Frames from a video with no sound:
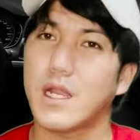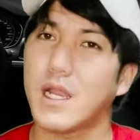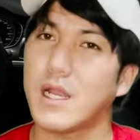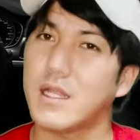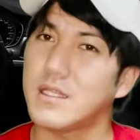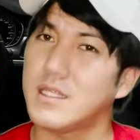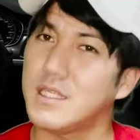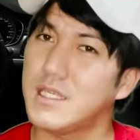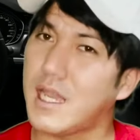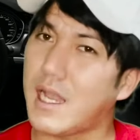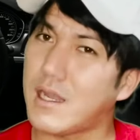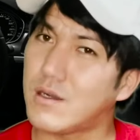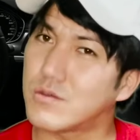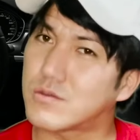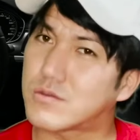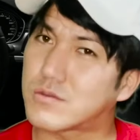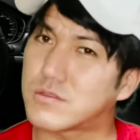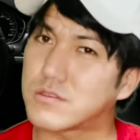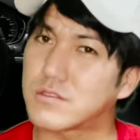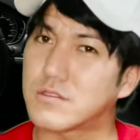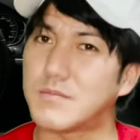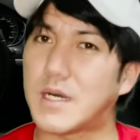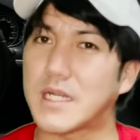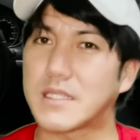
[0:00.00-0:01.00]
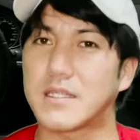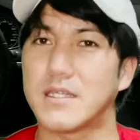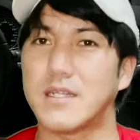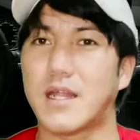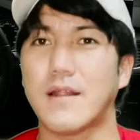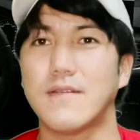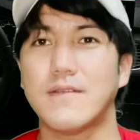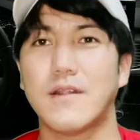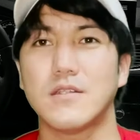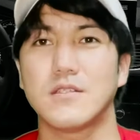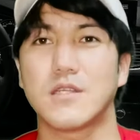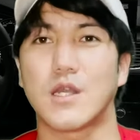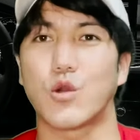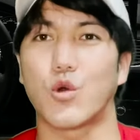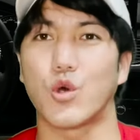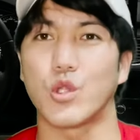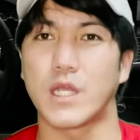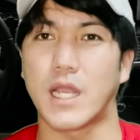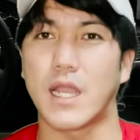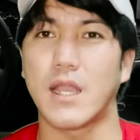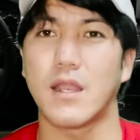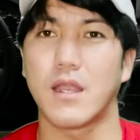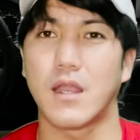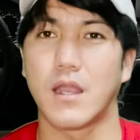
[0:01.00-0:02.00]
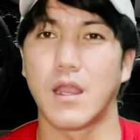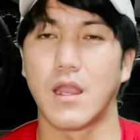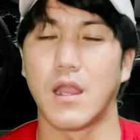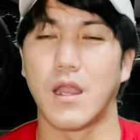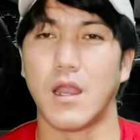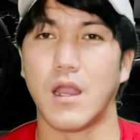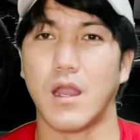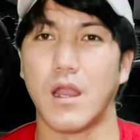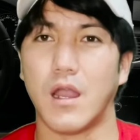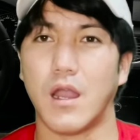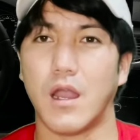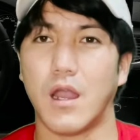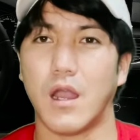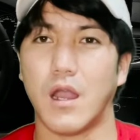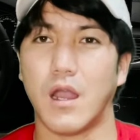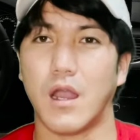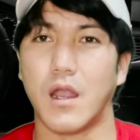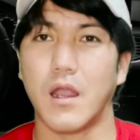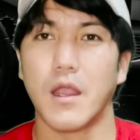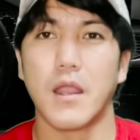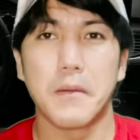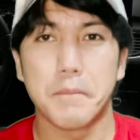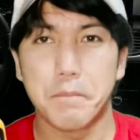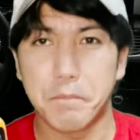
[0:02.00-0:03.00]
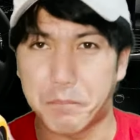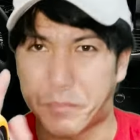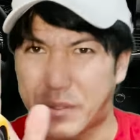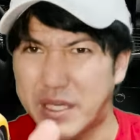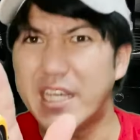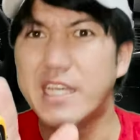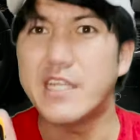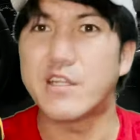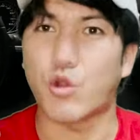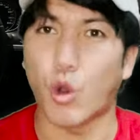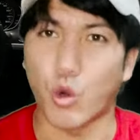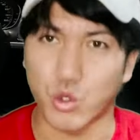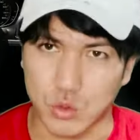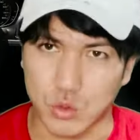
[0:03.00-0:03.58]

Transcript: が似合う車って何なんじゃろうね。ビートル